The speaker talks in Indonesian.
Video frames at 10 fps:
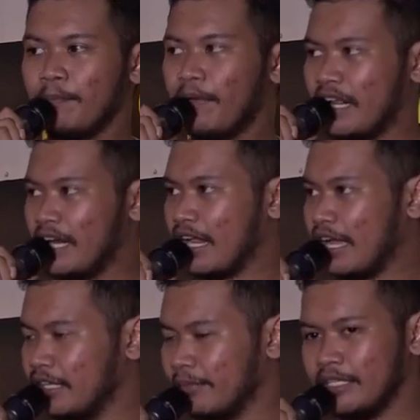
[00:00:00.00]

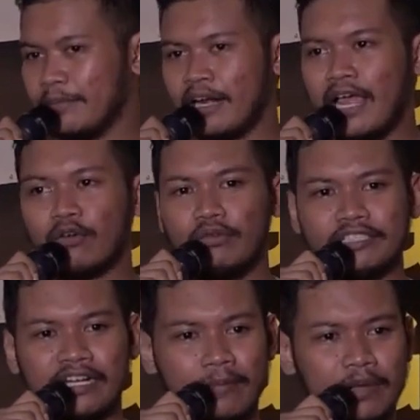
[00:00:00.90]
Perkenalkan teman-teman, aku
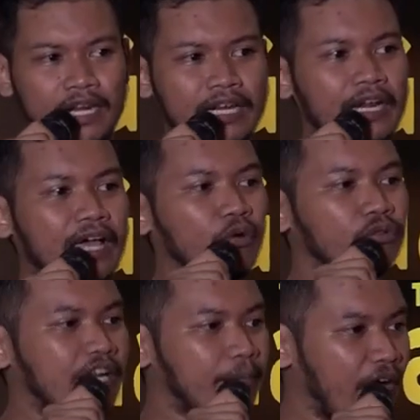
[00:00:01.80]
Isan Ramadan dan aku
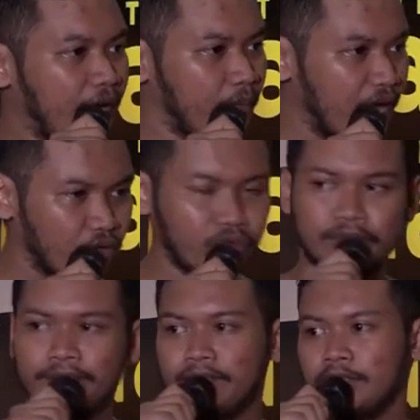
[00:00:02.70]
dari Pekanbaru.
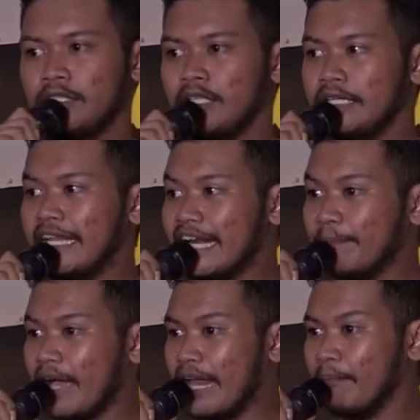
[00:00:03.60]
Dari
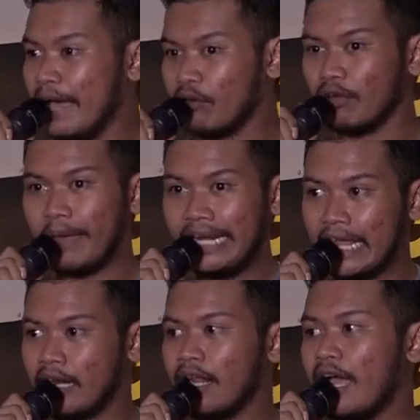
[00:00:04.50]
Pekanbaru ke
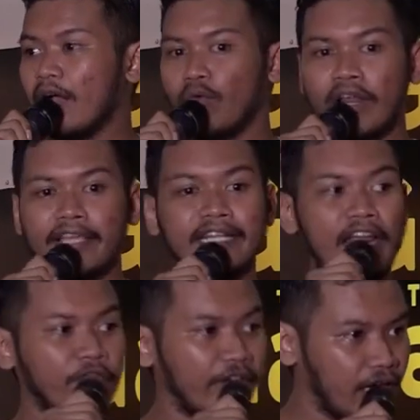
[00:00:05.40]
Medan, aku naik
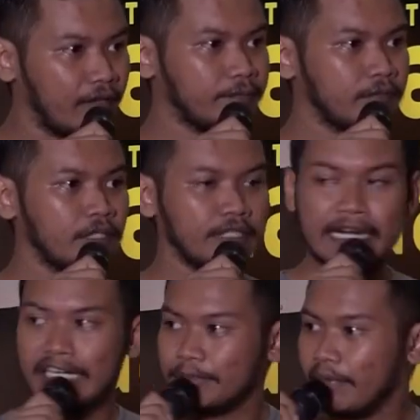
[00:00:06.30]
travel.
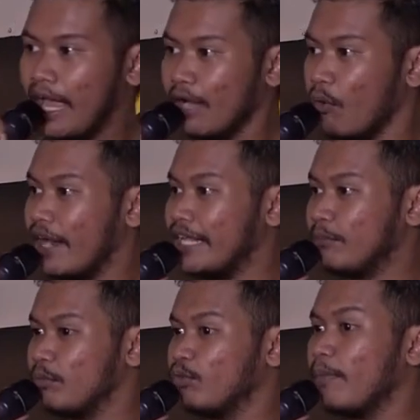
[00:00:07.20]
Dan di sebelah aku ada
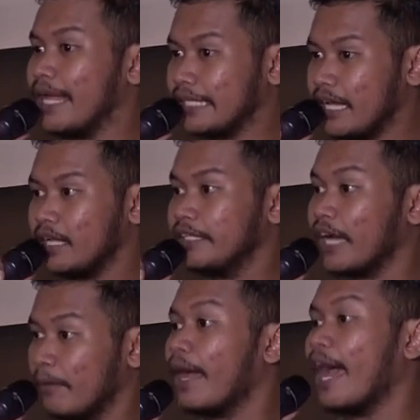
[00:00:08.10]
ibu-ibu Batak
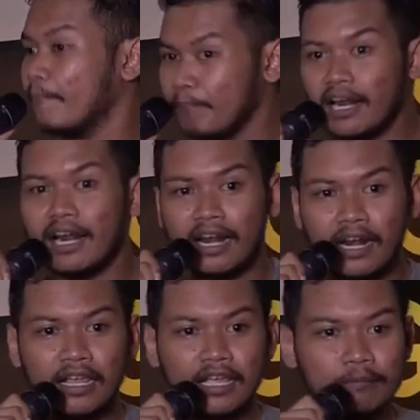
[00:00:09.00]
yang
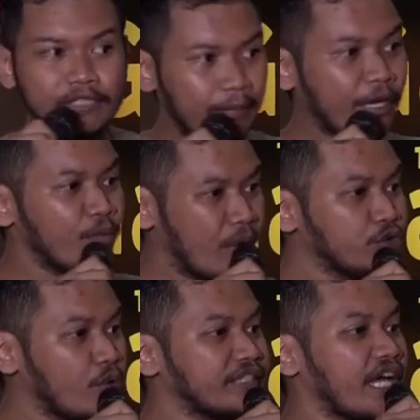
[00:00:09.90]
humble, bisa
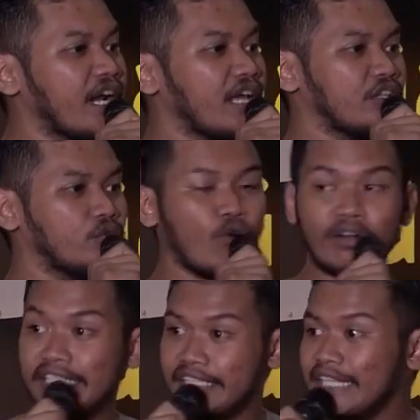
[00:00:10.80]
menghidupkan suasana gitu.
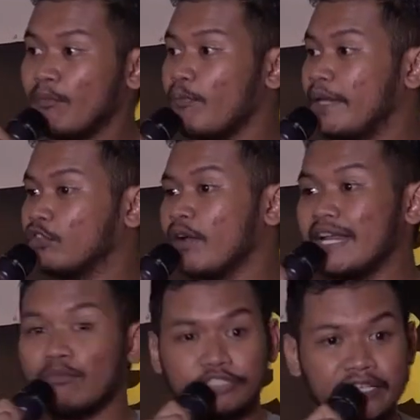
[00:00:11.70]
Kondisinya mobil tuh
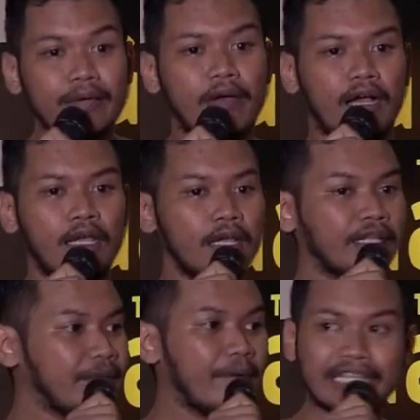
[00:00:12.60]
gak ada musiknya bang.
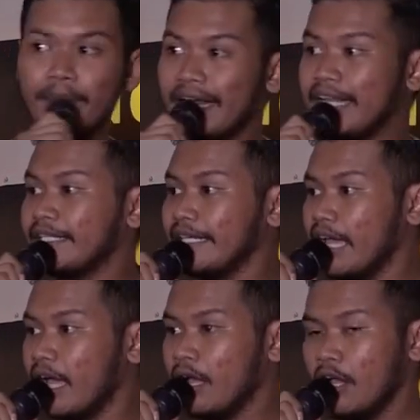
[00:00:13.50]
Tiba-tiba dia
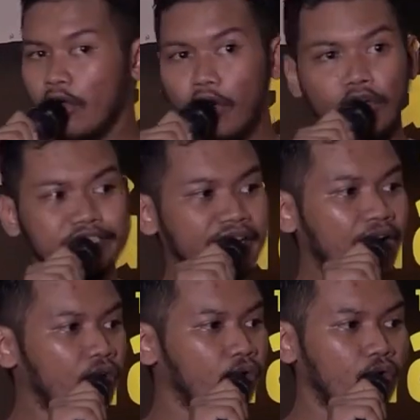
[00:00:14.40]
teriak, oh
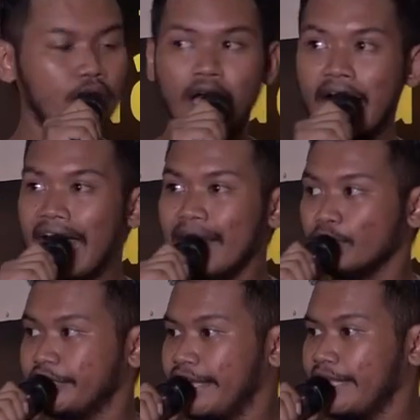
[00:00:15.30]
sayangku, gak ada
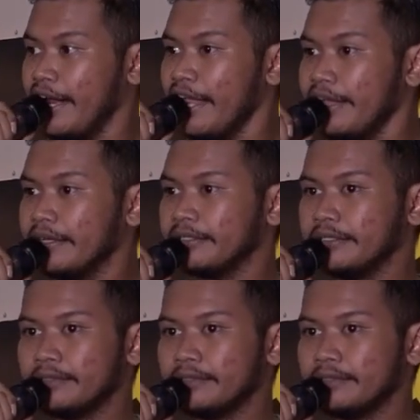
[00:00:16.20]
musik kita nih.